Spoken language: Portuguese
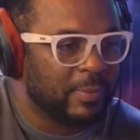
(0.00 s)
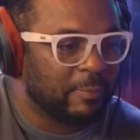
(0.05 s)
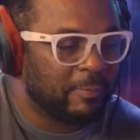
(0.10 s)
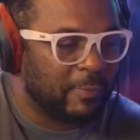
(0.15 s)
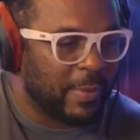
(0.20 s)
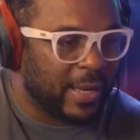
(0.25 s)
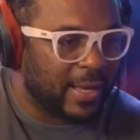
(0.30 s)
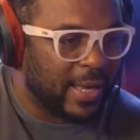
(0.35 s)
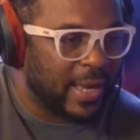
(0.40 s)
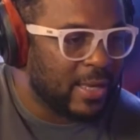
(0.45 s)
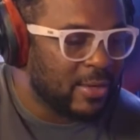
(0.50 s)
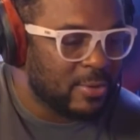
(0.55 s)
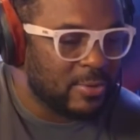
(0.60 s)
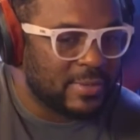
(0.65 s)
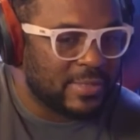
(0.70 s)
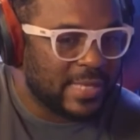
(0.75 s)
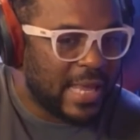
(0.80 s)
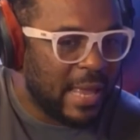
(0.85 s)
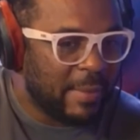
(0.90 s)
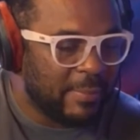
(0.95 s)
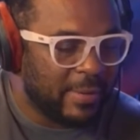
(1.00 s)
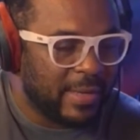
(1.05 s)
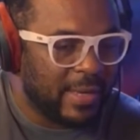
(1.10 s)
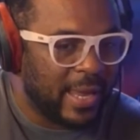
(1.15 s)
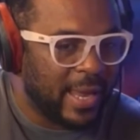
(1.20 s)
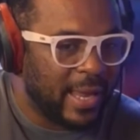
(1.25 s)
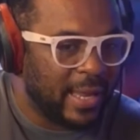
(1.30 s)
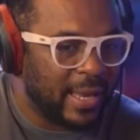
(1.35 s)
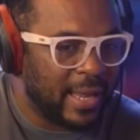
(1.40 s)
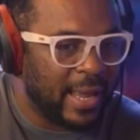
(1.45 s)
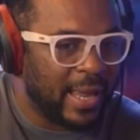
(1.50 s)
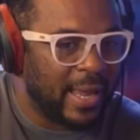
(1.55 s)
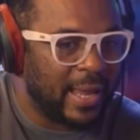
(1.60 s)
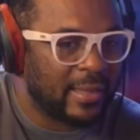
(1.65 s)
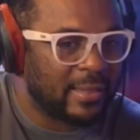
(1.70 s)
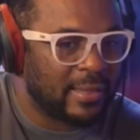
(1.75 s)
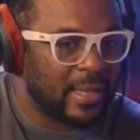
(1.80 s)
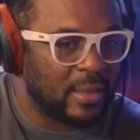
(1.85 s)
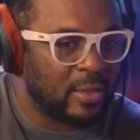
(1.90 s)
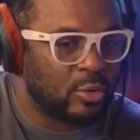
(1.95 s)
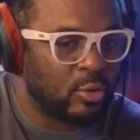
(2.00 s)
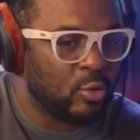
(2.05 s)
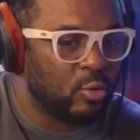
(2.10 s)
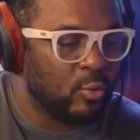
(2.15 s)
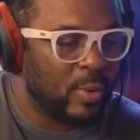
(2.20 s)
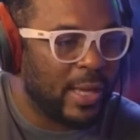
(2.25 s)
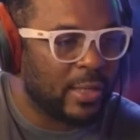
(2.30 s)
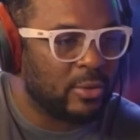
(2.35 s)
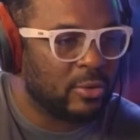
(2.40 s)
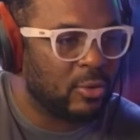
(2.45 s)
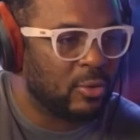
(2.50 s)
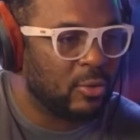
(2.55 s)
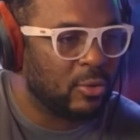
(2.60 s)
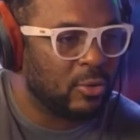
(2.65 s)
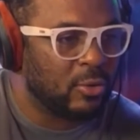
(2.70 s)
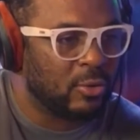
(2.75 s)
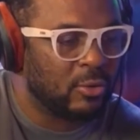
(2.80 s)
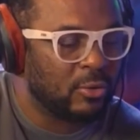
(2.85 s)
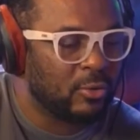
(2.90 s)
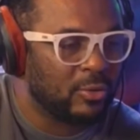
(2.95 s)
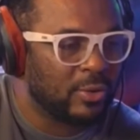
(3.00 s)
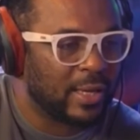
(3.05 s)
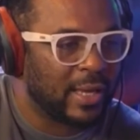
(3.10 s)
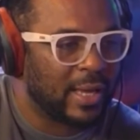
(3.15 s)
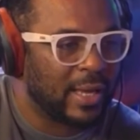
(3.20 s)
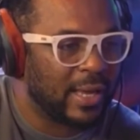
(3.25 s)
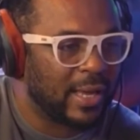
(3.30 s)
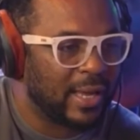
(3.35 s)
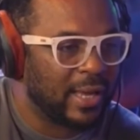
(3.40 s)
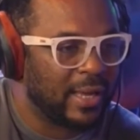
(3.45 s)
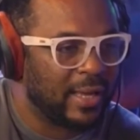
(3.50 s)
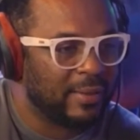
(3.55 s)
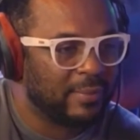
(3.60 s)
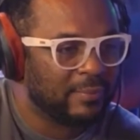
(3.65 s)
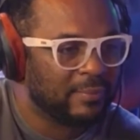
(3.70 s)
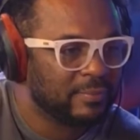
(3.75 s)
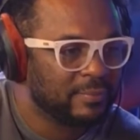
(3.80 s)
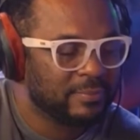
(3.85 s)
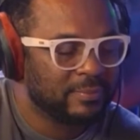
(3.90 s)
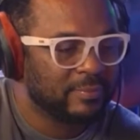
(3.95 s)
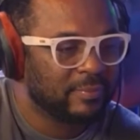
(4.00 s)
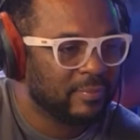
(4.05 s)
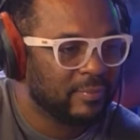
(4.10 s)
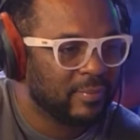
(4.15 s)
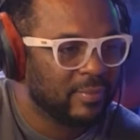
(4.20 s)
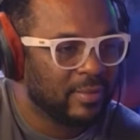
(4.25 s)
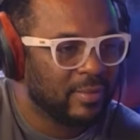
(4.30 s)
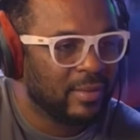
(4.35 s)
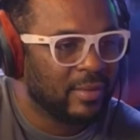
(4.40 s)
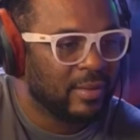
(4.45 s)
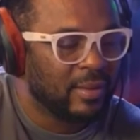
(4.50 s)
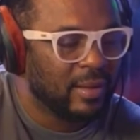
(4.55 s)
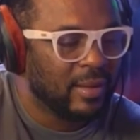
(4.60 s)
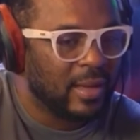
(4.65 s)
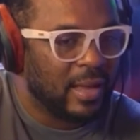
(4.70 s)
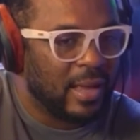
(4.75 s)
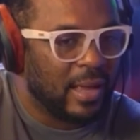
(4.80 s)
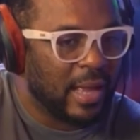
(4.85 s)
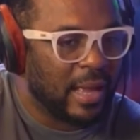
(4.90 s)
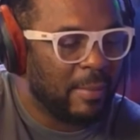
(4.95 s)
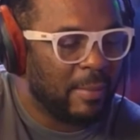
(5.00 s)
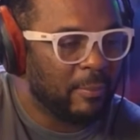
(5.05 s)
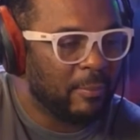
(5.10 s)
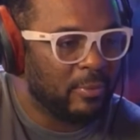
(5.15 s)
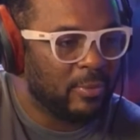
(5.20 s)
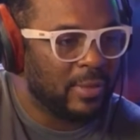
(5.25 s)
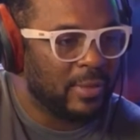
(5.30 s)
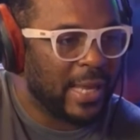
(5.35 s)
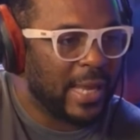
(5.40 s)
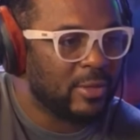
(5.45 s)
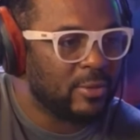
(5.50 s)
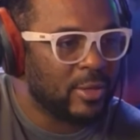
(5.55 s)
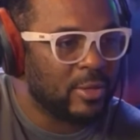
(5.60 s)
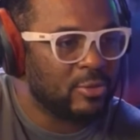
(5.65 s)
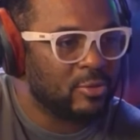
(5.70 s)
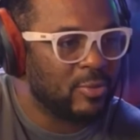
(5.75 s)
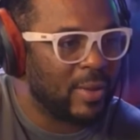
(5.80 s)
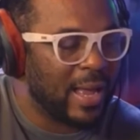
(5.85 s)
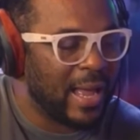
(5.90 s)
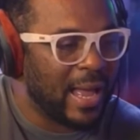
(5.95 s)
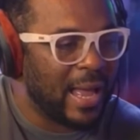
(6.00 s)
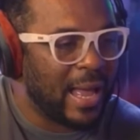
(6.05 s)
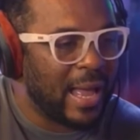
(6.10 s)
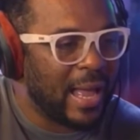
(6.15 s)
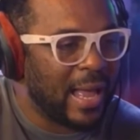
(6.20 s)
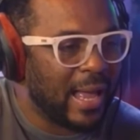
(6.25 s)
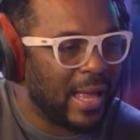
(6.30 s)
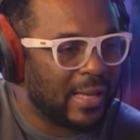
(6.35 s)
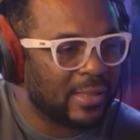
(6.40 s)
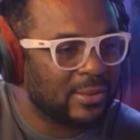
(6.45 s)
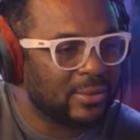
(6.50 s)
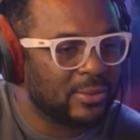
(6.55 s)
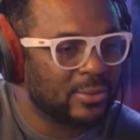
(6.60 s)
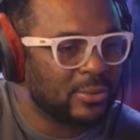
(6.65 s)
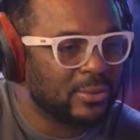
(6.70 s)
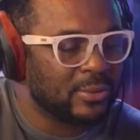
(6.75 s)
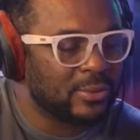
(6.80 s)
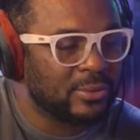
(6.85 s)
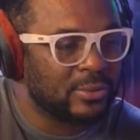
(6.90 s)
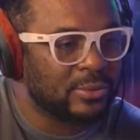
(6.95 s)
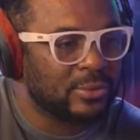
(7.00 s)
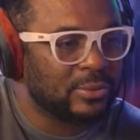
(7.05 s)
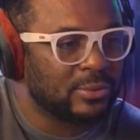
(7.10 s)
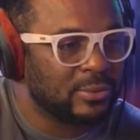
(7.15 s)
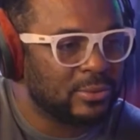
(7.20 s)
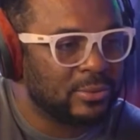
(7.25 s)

Pra quem não sabe, ela é tatuadora. A mulher do Eduardo.